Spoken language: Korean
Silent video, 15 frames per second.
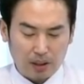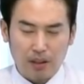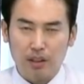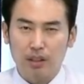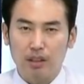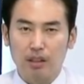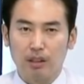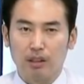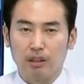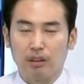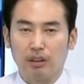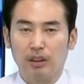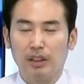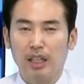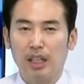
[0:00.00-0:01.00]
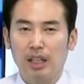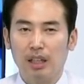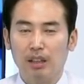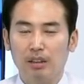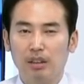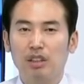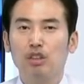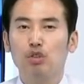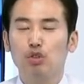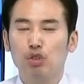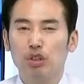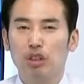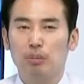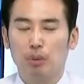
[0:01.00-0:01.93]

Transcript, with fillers: 그 시장 특징주 뉴스를